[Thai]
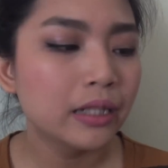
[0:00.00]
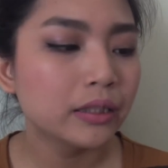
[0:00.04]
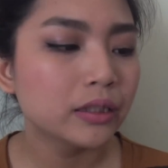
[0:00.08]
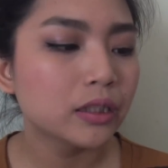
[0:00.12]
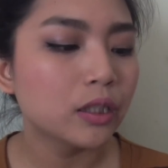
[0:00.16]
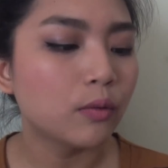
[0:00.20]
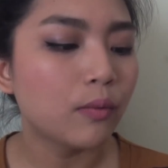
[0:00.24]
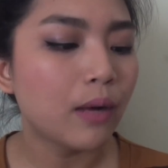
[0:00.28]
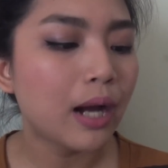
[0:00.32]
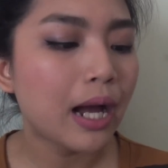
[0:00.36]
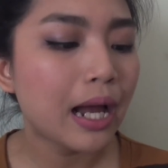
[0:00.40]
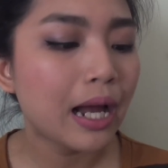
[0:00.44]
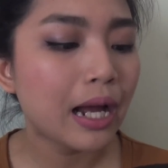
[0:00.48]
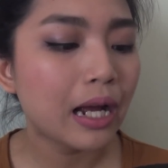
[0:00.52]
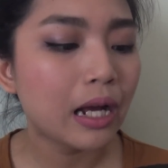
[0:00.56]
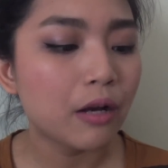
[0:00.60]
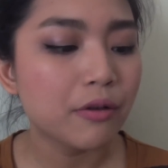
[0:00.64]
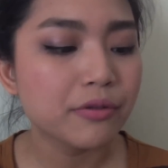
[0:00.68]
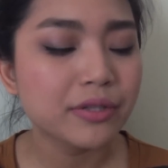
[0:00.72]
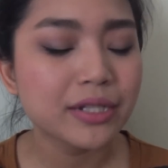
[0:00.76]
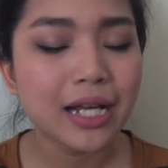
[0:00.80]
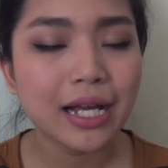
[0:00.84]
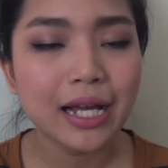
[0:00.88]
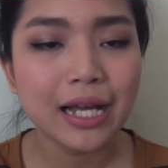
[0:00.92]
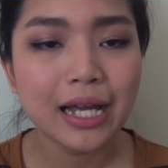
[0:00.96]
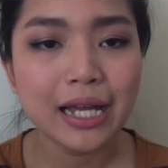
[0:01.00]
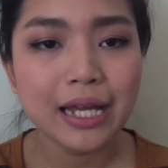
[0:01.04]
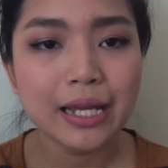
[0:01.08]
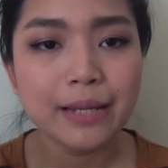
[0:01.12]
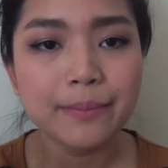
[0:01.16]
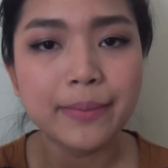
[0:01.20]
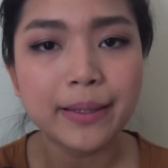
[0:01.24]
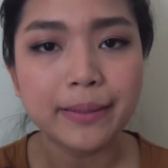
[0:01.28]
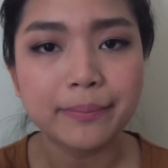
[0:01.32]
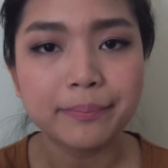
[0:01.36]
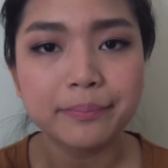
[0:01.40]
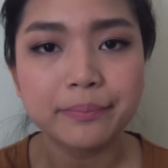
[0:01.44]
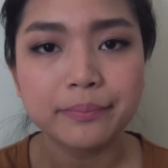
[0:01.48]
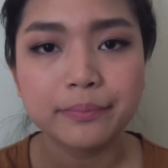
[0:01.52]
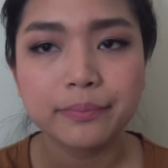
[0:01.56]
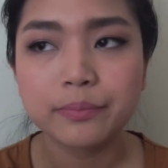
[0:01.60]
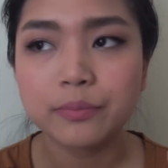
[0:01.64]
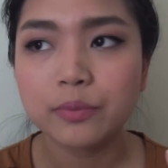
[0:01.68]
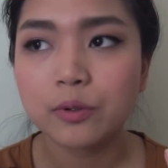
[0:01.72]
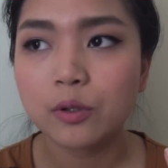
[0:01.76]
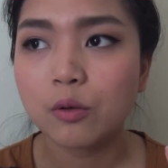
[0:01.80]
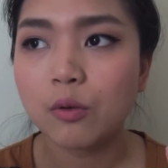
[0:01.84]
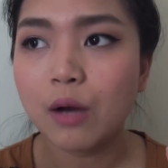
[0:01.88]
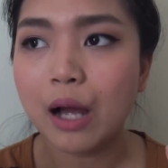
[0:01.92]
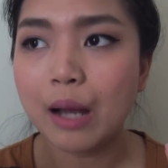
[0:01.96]
แต่ว่าเขาจะให้แบบ
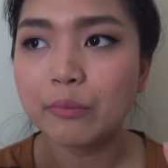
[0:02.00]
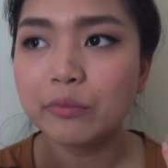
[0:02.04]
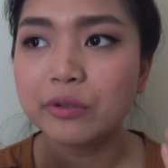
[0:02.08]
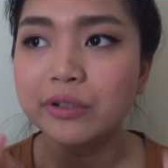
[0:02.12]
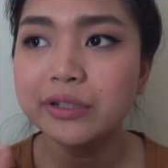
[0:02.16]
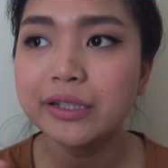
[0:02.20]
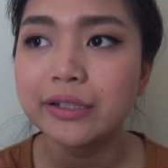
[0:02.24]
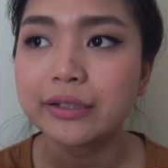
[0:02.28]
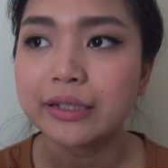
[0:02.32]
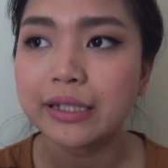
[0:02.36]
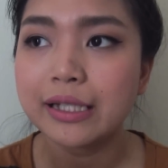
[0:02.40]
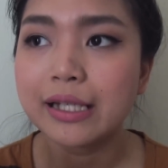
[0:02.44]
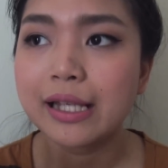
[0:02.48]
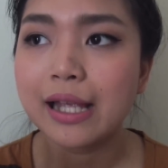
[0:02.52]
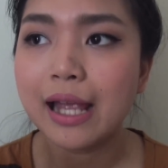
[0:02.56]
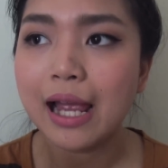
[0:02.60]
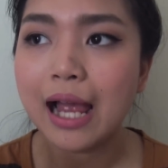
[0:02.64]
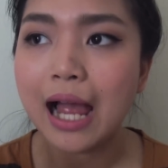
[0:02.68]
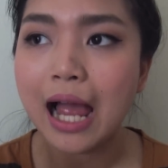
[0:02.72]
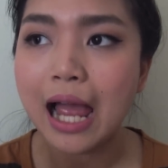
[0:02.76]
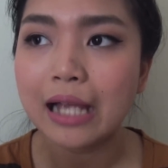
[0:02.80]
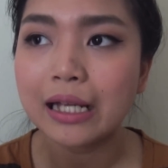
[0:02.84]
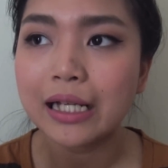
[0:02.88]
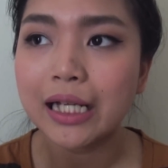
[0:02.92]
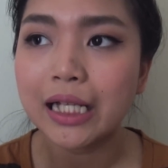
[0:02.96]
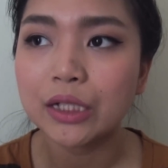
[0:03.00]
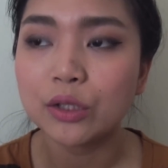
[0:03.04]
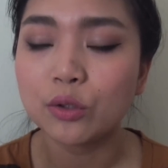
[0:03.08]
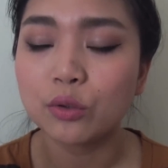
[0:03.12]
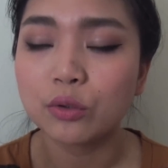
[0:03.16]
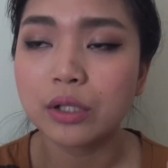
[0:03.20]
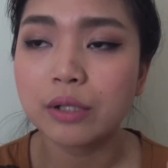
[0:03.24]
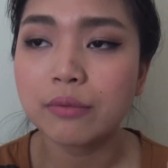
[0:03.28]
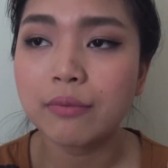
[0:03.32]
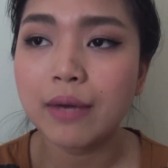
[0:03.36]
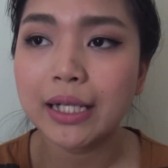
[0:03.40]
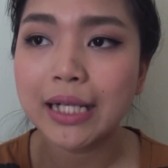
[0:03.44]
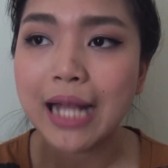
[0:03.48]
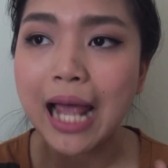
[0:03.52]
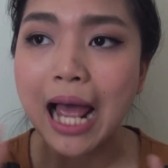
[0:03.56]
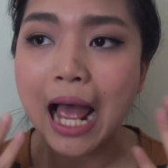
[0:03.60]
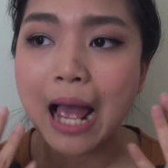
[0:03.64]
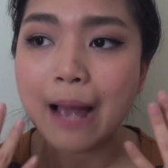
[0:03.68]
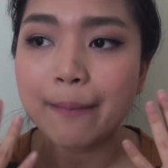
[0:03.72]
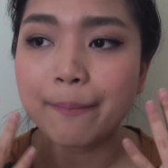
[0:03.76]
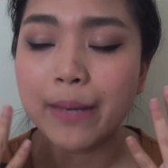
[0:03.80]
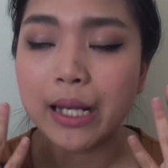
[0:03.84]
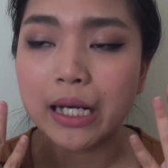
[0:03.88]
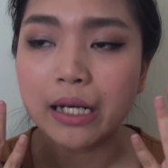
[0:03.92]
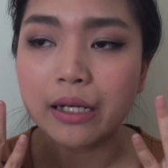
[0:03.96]
ความรู้สึกที่คล้ายกันตรงที่ว่า
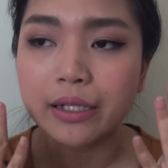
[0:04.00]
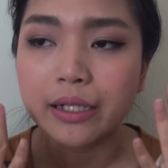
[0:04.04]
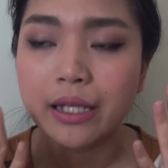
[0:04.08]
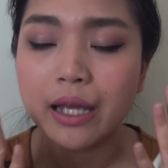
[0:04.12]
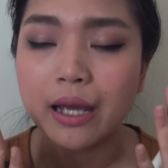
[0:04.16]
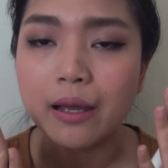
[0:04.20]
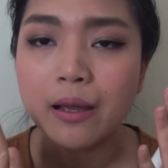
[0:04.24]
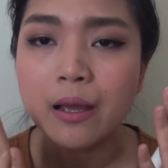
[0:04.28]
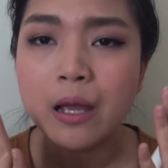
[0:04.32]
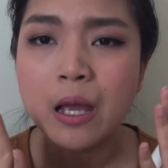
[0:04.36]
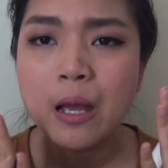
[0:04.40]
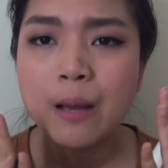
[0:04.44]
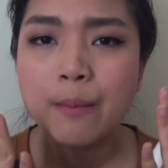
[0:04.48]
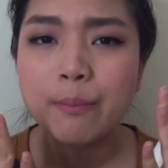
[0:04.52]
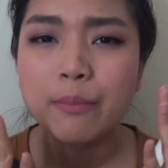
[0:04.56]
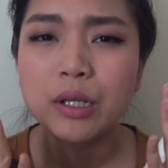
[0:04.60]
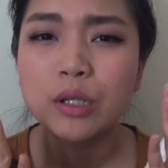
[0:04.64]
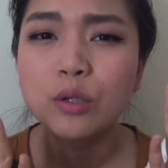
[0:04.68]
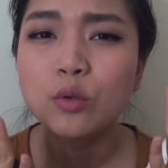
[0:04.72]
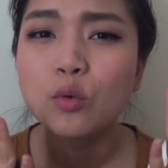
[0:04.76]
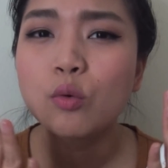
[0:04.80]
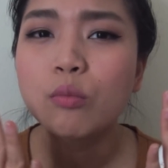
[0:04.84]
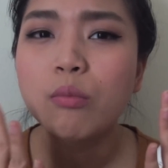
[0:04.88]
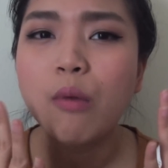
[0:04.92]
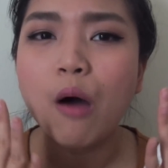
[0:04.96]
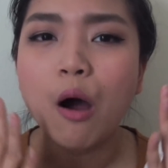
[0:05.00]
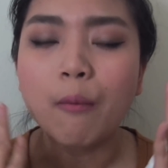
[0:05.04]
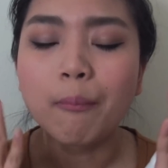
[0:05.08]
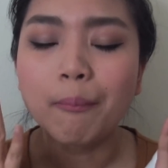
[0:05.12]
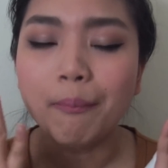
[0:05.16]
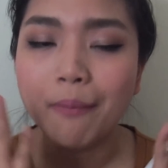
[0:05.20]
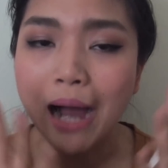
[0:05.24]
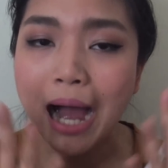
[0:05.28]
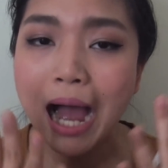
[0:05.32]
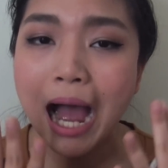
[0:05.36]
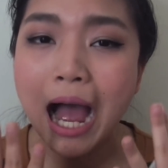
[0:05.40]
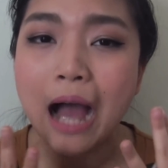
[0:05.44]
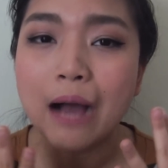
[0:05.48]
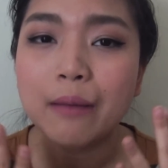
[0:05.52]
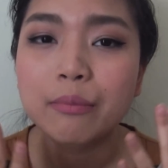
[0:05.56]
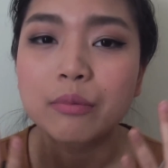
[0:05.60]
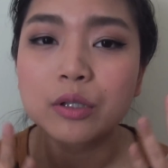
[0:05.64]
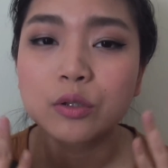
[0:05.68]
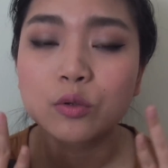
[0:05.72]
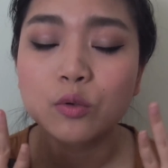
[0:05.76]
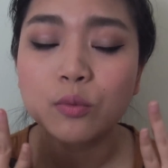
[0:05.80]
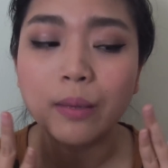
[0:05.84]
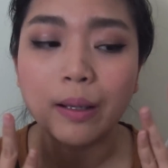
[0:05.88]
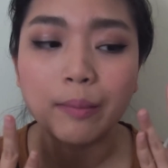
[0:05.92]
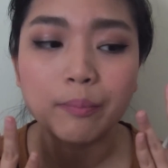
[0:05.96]
ทาไปแล้วเนี่ย มันดูบอบบาง
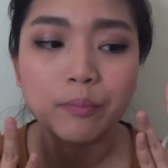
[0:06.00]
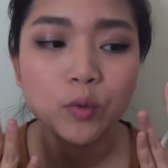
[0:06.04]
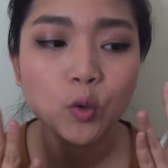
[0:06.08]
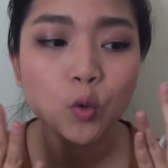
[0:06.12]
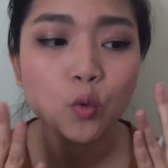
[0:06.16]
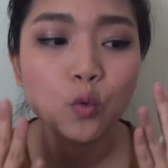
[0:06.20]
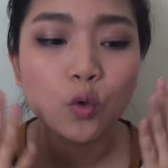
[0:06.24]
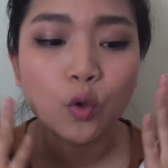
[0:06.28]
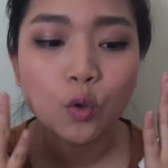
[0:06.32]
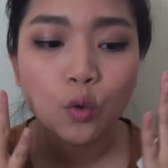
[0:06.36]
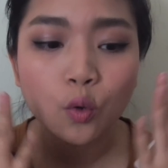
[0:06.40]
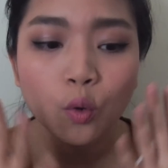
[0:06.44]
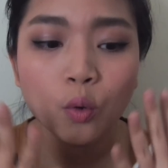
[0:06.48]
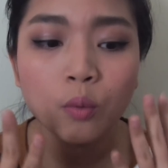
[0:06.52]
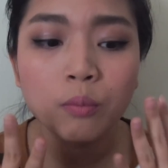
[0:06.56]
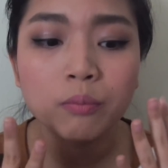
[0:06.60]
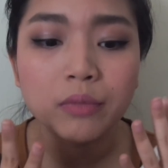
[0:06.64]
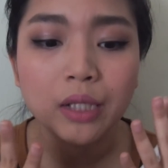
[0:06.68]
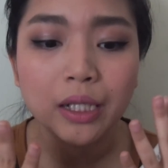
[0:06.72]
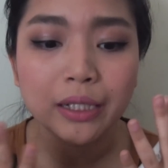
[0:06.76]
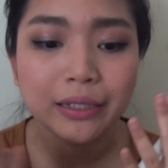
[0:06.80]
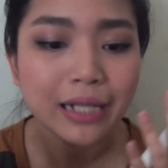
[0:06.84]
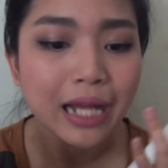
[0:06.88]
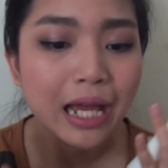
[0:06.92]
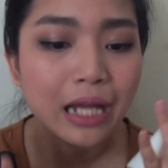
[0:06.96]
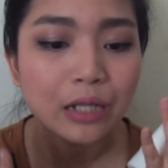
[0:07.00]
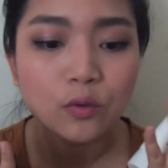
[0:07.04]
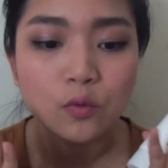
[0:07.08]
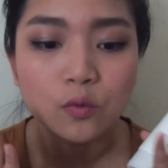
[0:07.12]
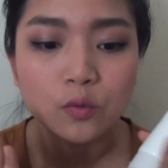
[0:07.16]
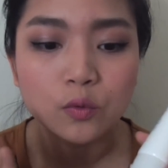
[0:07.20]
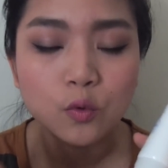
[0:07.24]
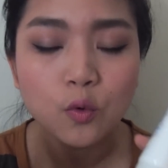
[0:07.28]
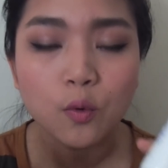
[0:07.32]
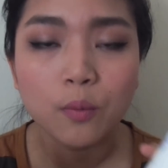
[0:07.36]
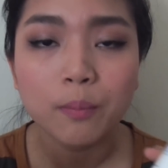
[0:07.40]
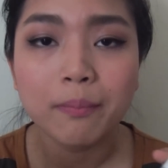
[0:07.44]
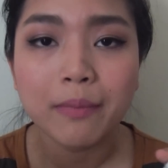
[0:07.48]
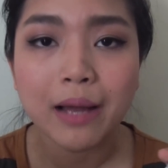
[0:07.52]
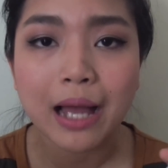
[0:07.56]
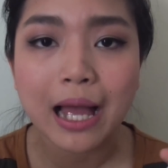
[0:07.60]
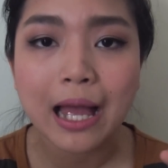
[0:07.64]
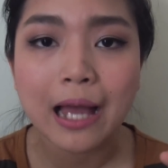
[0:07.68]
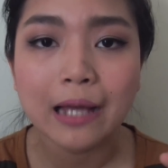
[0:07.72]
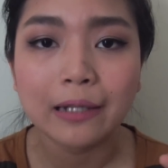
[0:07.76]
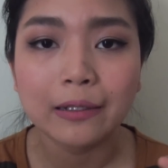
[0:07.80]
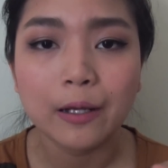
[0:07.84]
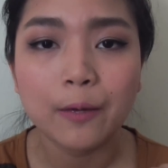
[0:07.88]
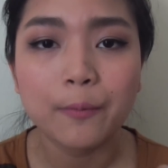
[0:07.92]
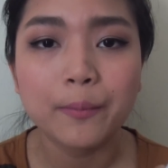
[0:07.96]
มันดูแบบดูนุ่มแล้วหน้าดูนุ่ม
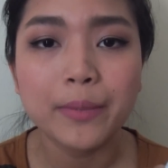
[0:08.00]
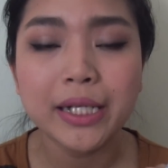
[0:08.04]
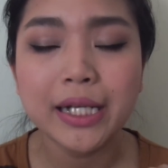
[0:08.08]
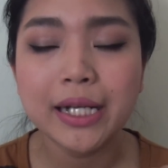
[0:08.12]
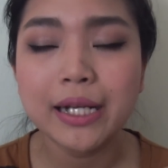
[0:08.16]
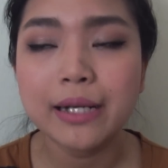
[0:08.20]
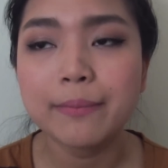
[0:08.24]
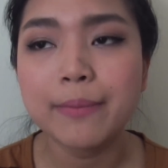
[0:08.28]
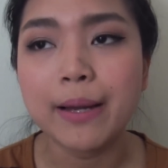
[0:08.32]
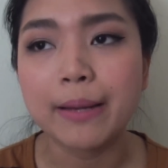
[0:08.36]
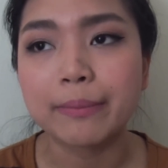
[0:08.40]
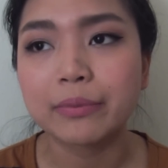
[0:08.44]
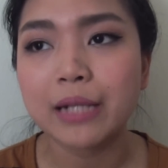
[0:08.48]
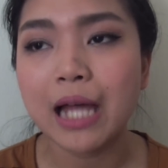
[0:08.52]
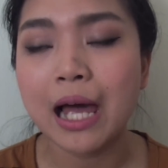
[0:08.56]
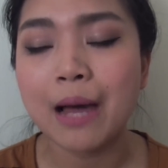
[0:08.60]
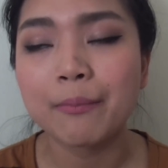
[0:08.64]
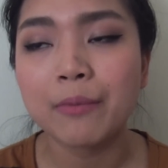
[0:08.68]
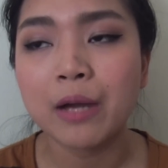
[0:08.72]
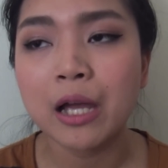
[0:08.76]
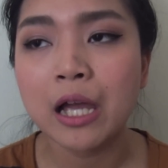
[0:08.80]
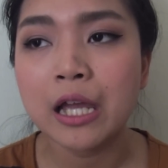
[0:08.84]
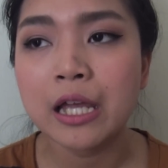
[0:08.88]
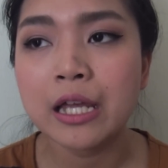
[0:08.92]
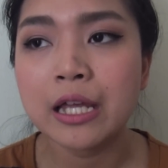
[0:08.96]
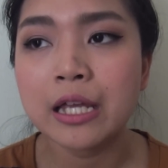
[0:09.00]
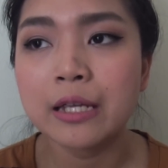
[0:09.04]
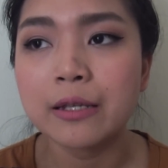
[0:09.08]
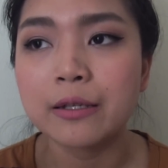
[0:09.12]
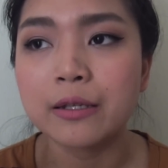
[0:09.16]
มาก แล้วไม่ได้แบบทำให้